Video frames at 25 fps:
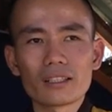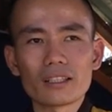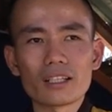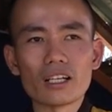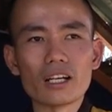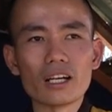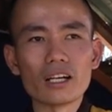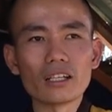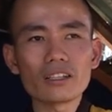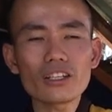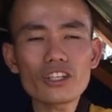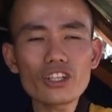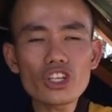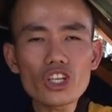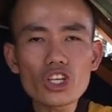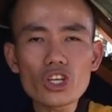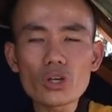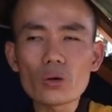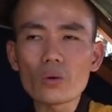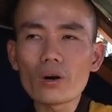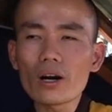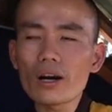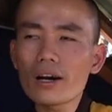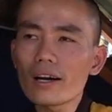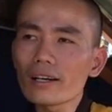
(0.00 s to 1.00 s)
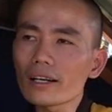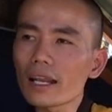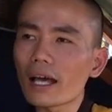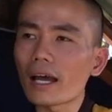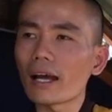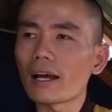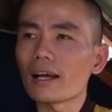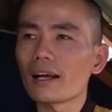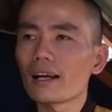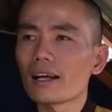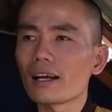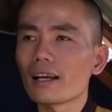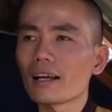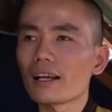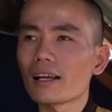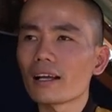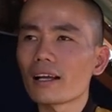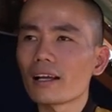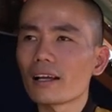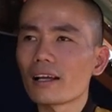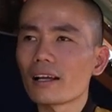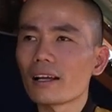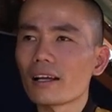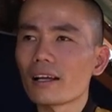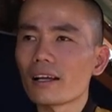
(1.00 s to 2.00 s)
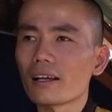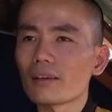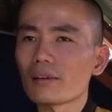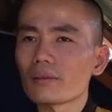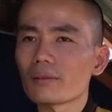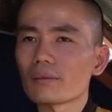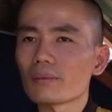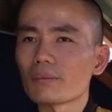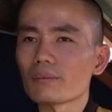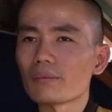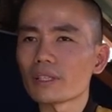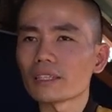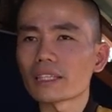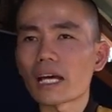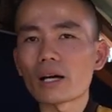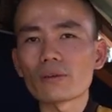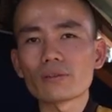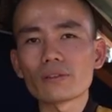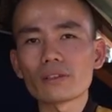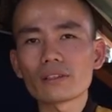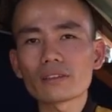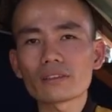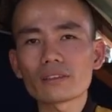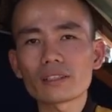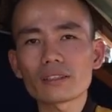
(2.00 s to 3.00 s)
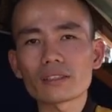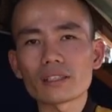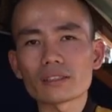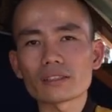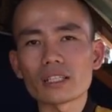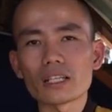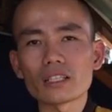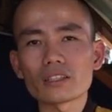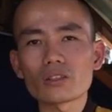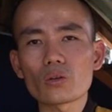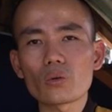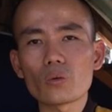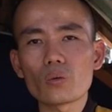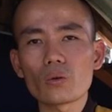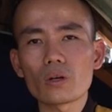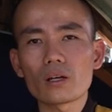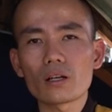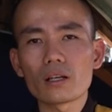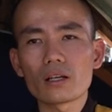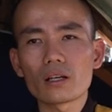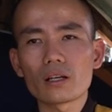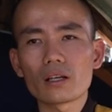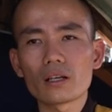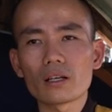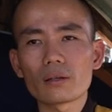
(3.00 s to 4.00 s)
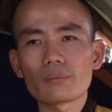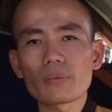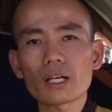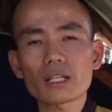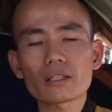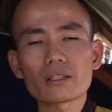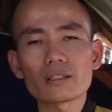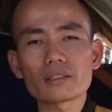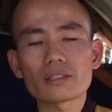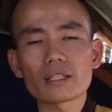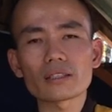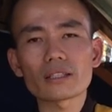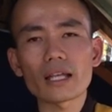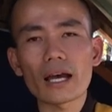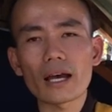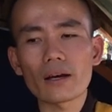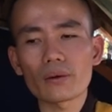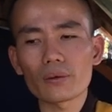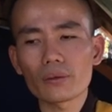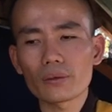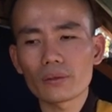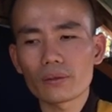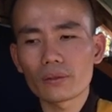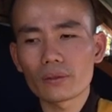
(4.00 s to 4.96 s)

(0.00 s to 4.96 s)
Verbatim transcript: hưởng nhiều hơn là mình tạo phước tức là sở tu bất như sở tạo